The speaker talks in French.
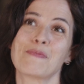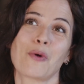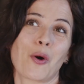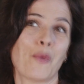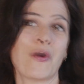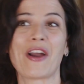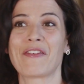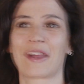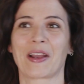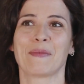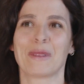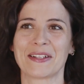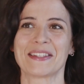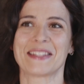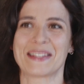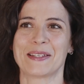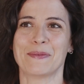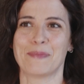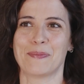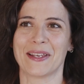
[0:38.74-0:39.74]
pour moi est vraiment
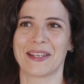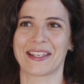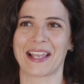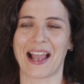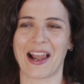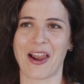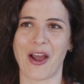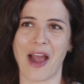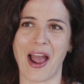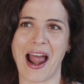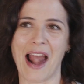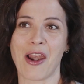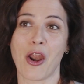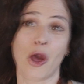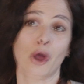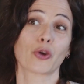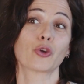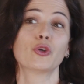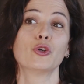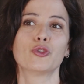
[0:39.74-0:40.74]
typique à,
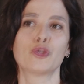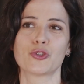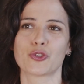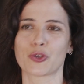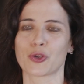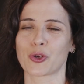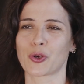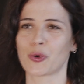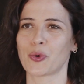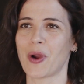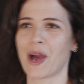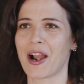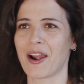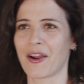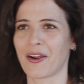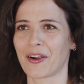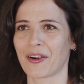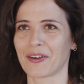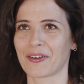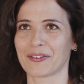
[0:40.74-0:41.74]
leur culture ou à
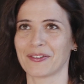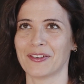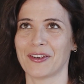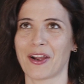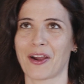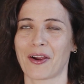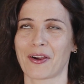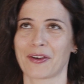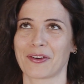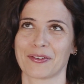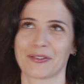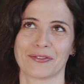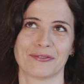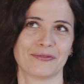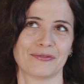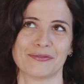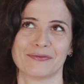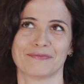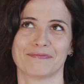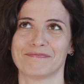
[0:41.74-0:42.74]
leur,
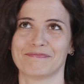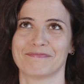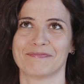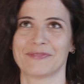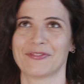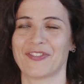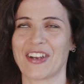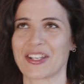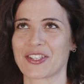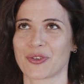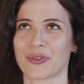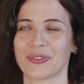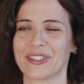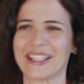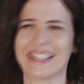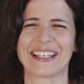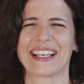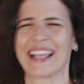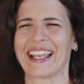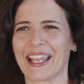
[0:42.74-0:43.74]
façon
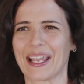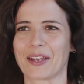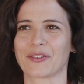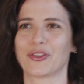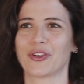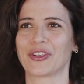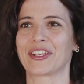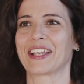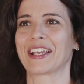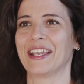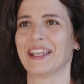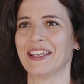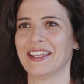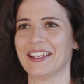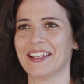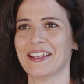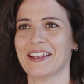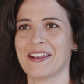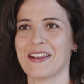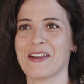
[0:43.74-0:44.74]
d'écrire, de
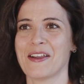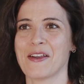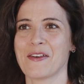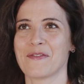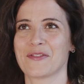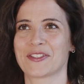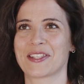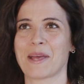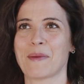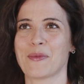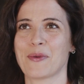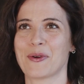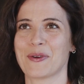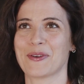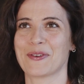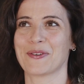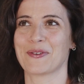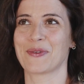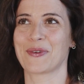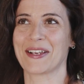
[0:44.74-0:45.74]
créer. Ça
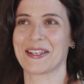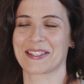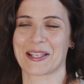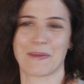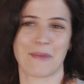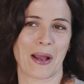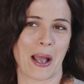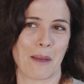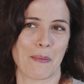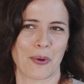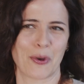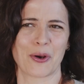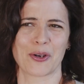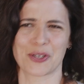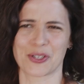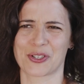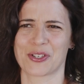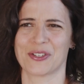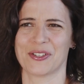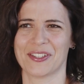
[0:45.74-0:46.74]
me, ouais, ça me
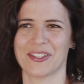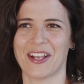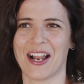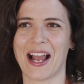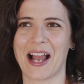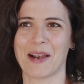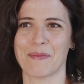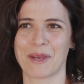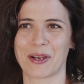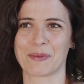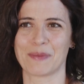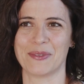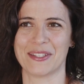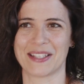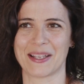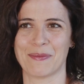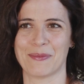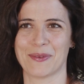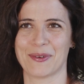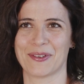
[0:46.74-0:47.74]
rapproche de l'Allemagne, puis
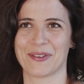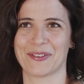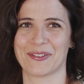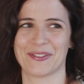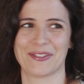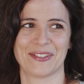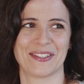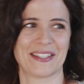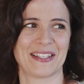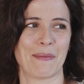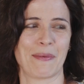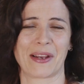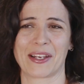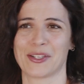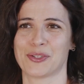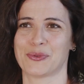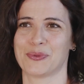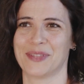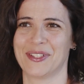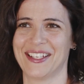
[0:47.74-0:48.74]
ça me, ça me
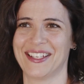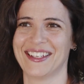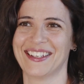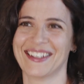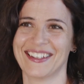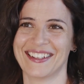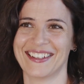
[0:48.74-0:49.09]
réjouit.